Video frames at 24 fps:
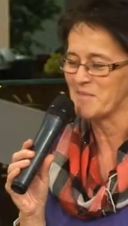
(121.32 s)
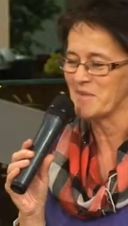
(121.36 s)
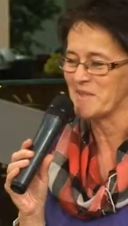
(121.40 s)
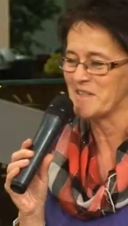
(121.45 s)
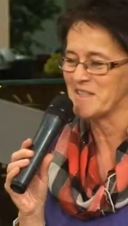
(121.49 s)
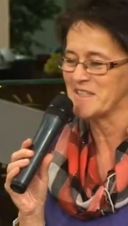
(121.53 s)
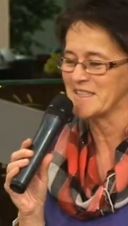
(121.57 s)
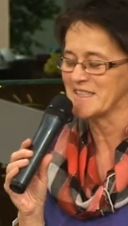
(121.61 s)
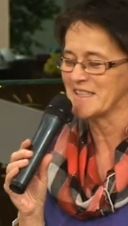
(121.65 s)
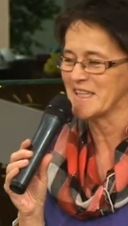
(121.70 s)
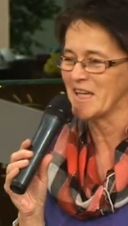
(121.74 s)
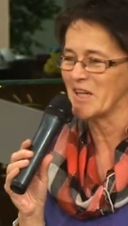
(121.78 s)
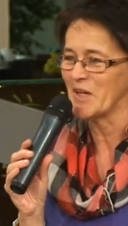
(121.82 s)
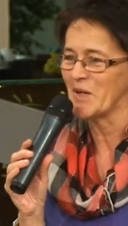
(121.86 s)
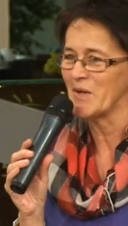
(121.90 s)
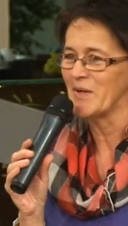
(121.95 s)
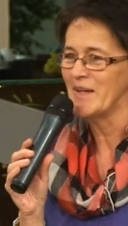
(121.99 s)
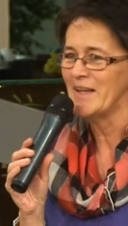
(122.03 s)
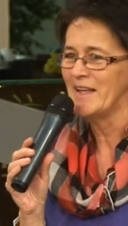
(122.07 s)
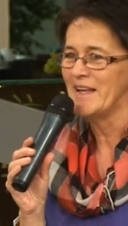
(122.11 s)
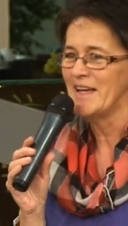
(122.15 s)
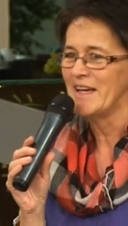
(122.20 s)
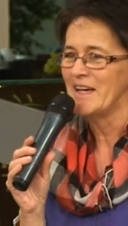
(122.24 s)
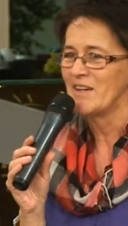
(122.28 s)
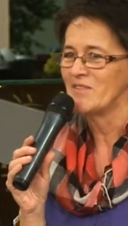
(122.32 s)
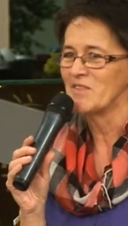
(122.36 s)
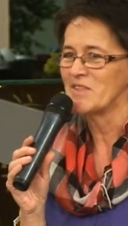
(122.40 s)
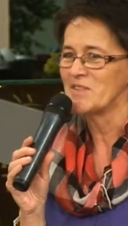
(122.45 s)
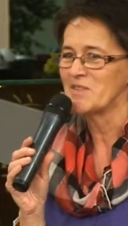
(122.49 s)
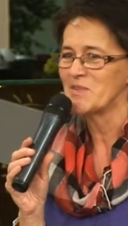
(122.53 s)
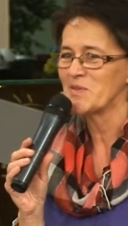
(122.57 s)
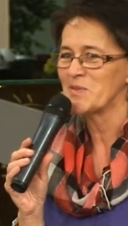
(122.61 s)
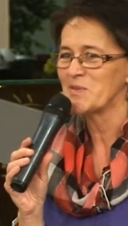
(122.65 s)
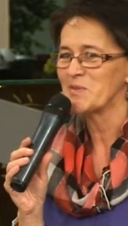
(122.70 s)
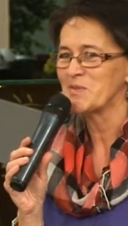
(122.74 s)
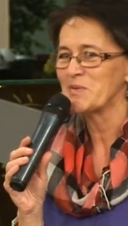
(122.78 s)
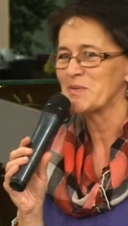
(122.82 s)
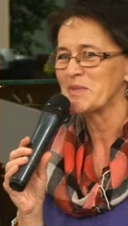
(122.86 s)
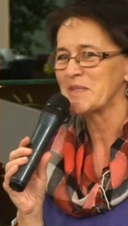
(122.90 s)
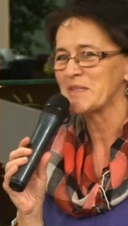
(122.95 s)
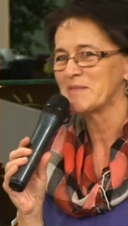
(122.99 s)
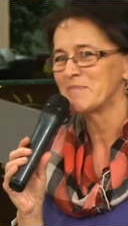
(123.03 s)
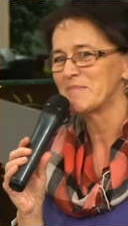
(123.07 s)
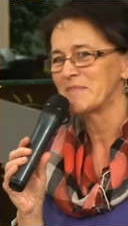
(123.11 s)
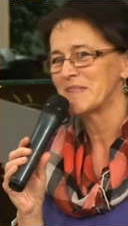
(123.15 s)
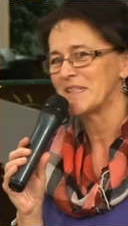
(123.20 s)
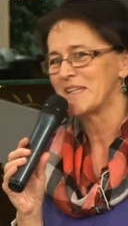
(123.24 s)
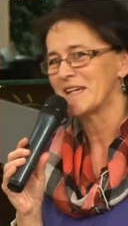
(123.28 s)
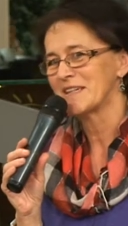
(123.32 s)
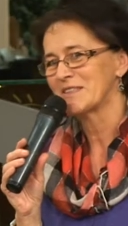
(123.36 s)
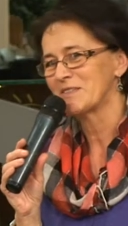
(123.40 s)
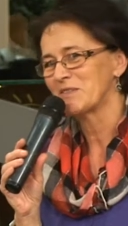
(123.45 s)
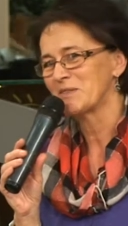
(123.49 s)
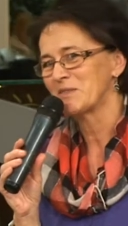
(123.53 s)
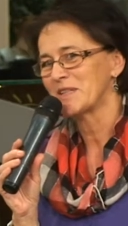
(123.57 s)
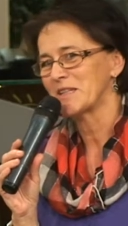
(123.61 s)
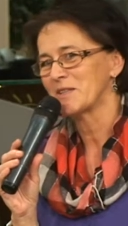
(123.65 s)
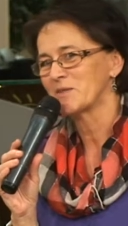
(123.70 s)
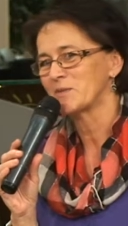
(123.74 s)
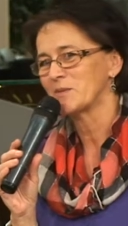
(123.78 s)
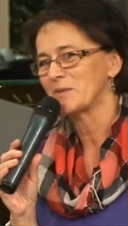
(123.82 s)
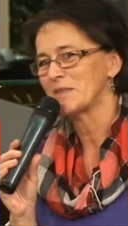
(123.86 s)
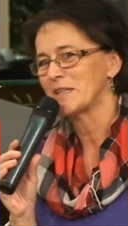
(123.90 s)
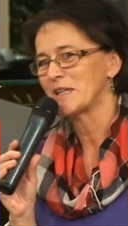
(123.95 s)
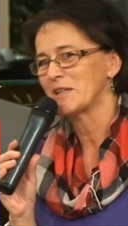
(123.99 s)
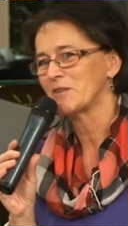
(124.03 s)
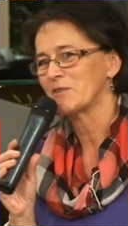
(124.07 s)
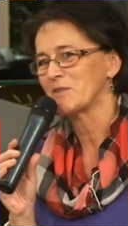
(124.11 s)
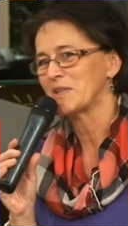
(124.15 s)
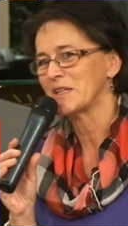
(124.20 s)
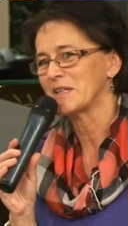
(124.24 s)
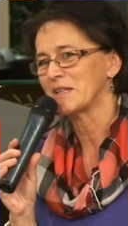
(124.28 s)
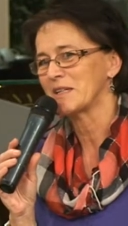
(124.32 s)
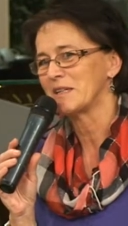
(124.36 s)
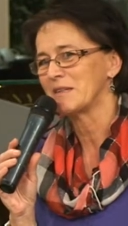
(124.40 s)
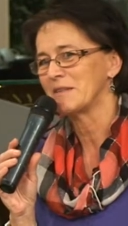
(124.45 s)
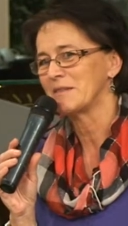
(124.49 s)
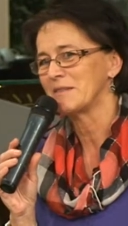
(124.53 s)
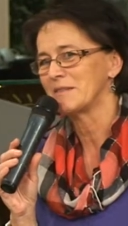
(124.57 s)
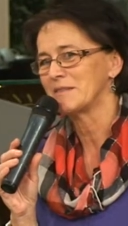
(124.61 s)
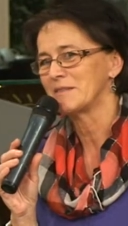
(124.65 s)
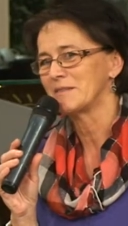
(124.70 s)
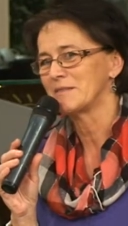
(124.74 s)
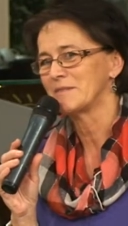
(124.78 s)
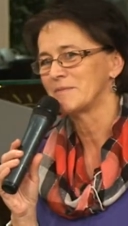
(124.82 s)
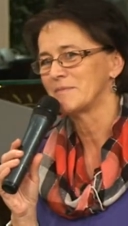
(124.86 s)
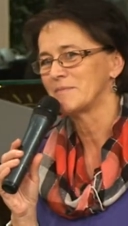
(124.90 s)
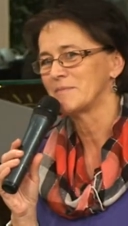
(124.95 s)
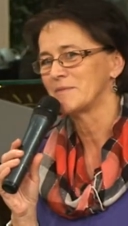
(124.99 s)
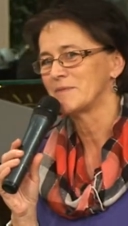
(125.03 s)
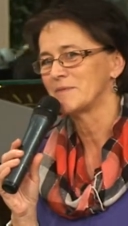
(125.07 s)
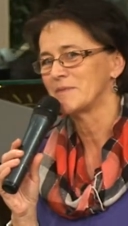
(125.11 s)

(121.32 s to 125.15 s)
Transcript: Polańskiego. Więc w związku z tym ja to traktuję jako taki... Y,